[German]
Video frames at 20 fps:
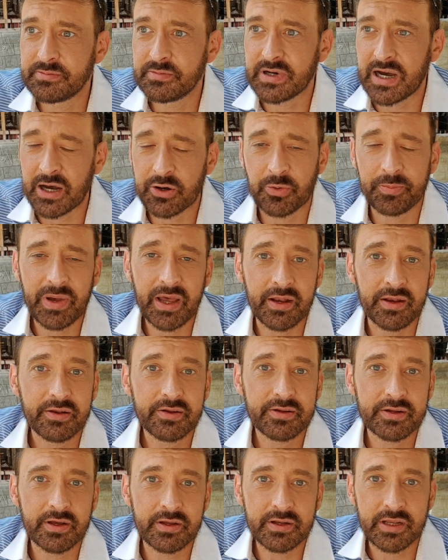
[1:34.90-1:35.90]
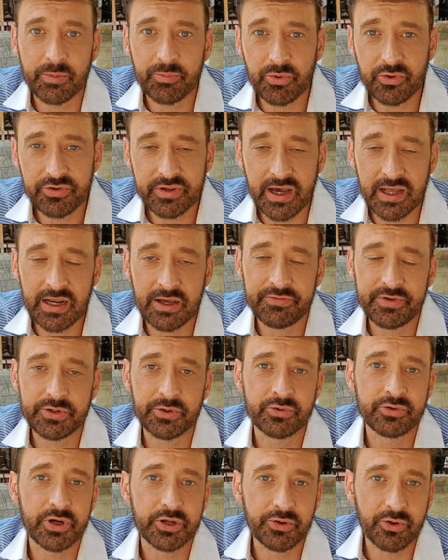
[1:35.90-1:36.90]
Argument, äh, der böse Alawit
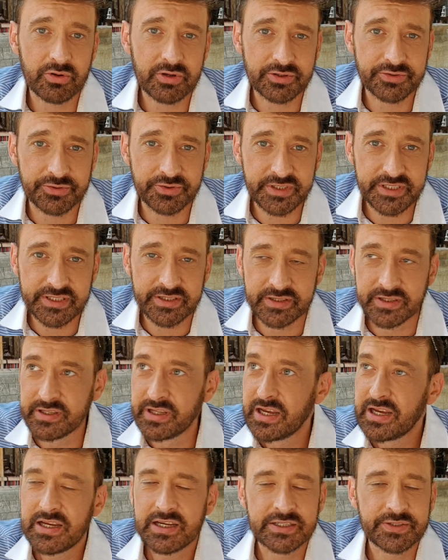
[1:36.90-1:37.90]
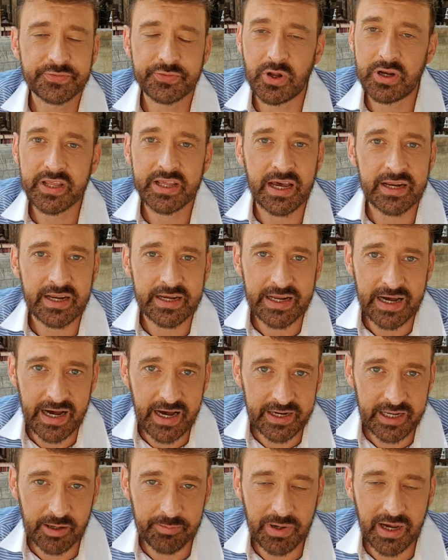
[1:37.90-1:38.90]
unterdrückte Sunniten, ist völlig an den
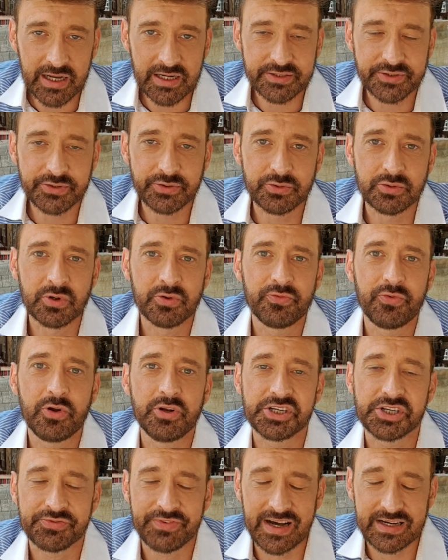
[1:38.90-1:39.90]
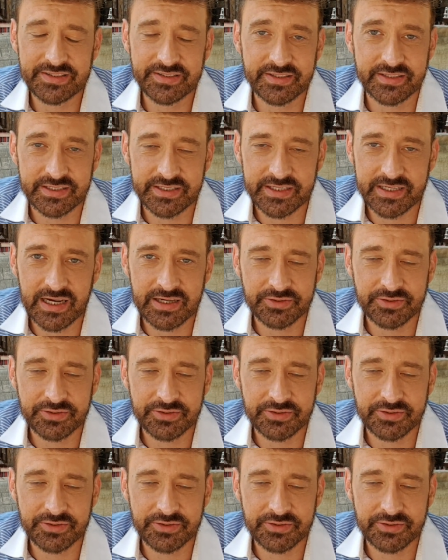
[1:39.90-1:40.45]
Hahn herbeigezogen und völlig schwachsinnig.